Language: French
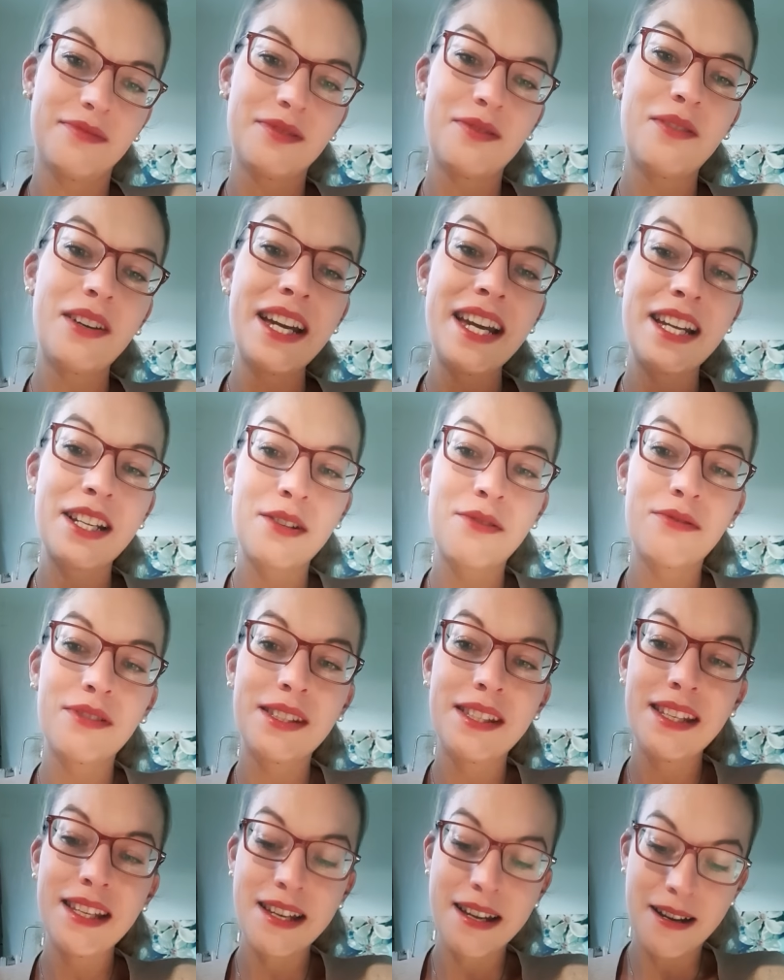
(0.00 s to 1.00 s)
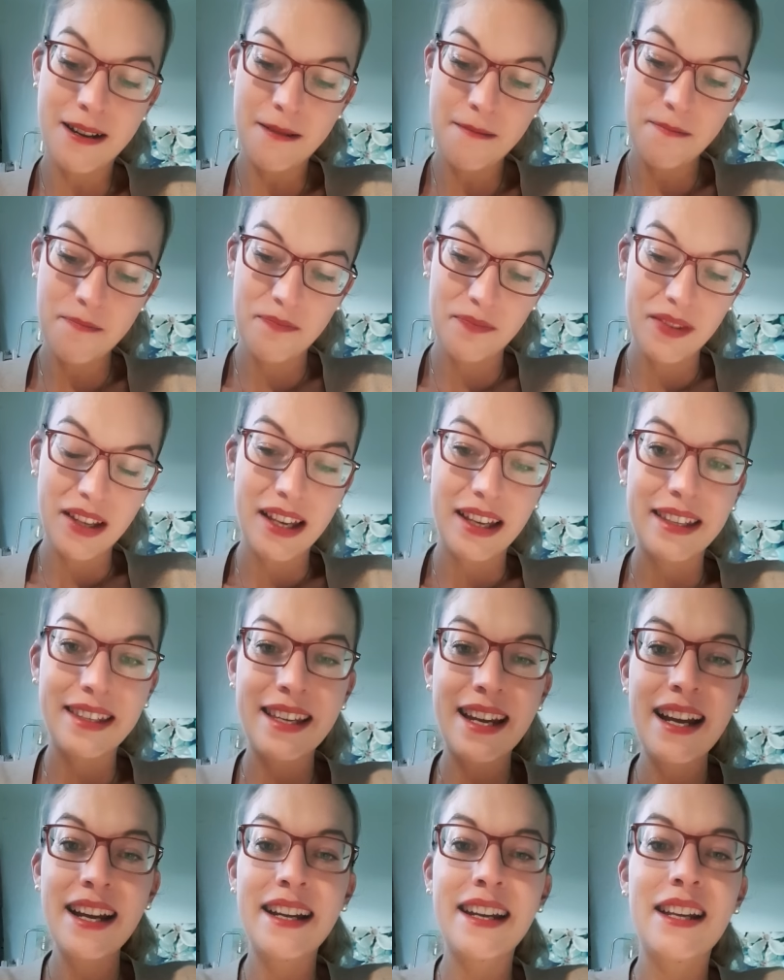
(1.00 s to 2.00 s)
Ouais, je vous dis, hein. Il y
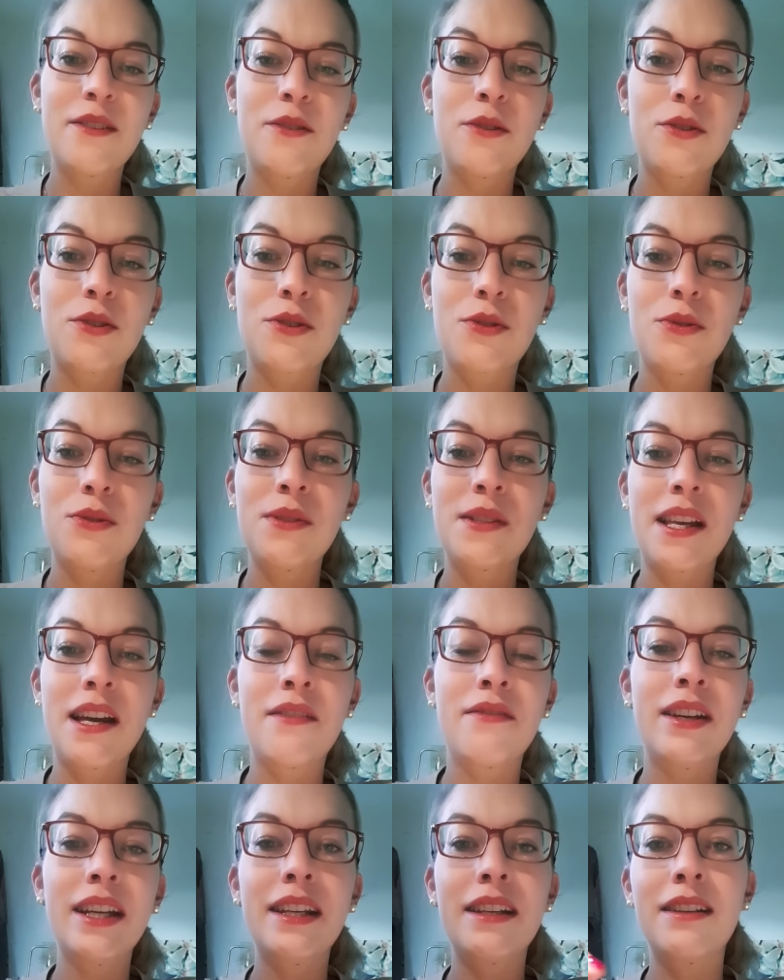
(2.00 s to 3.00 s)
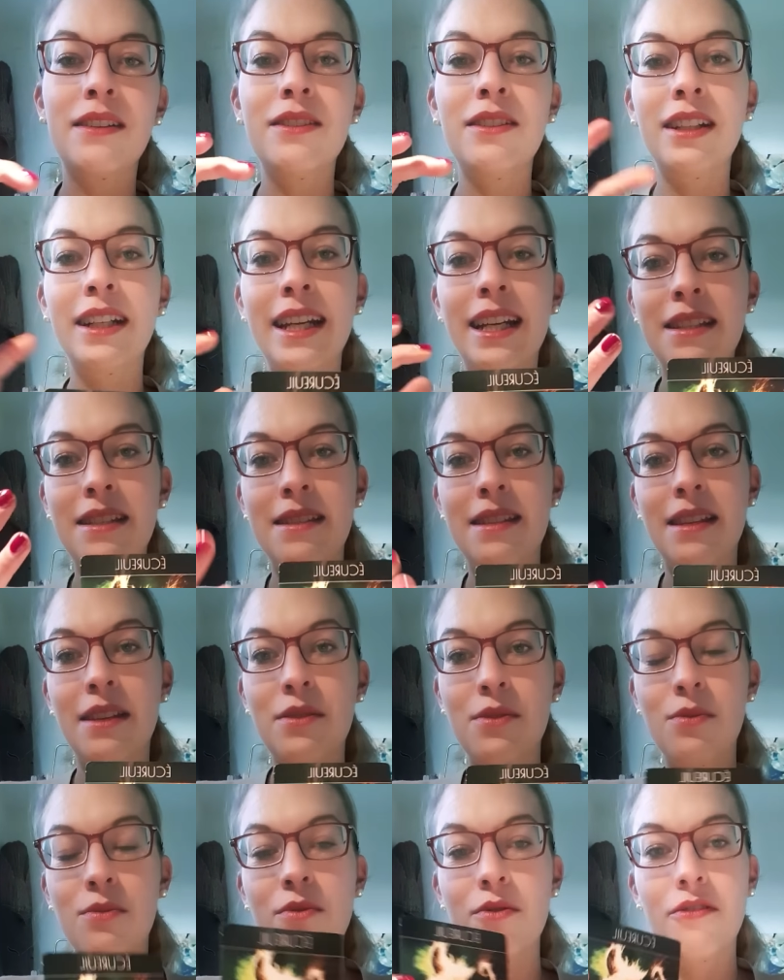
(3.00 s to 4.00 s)
a quelque chose avec
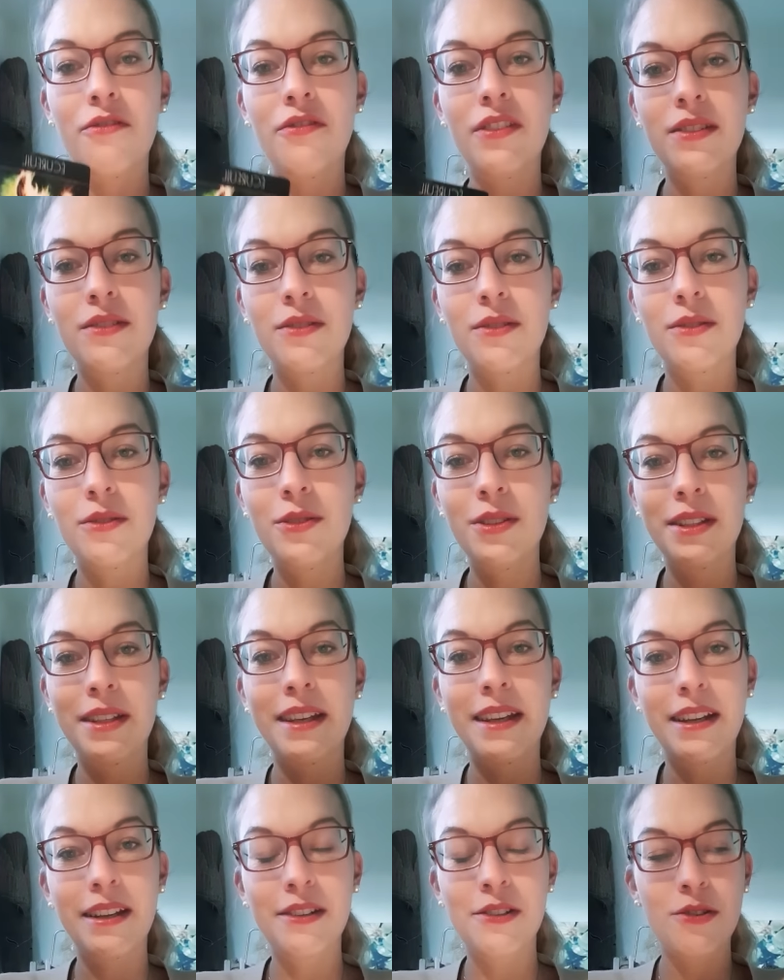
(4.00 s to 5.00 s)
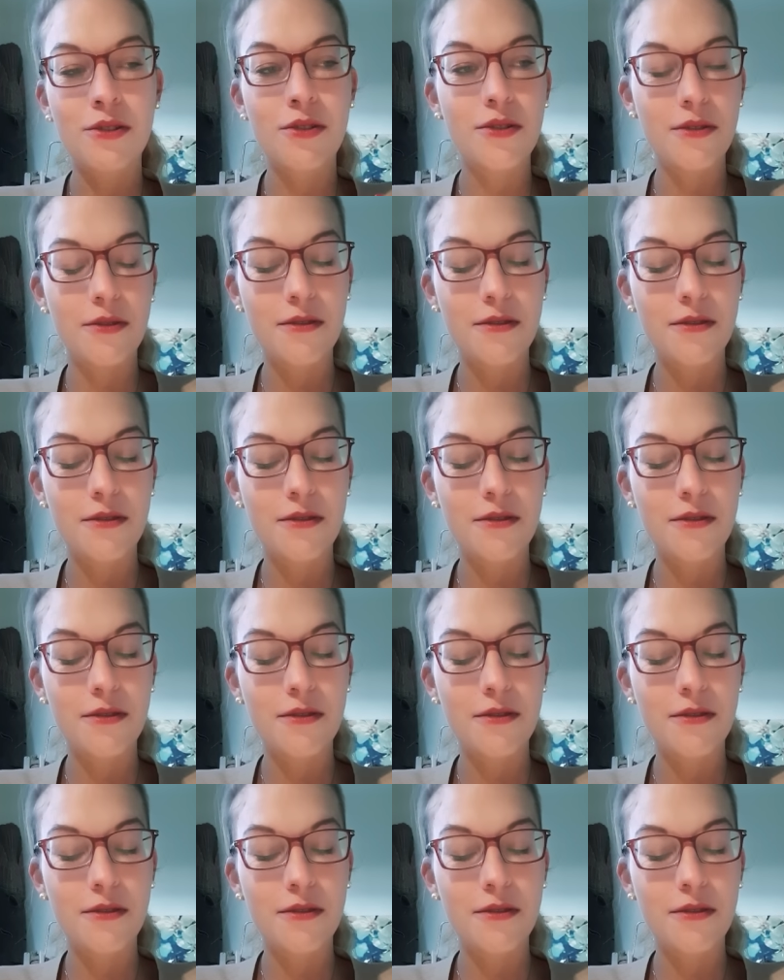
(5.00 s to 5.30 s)
l'organisation, le fait de, ok, je,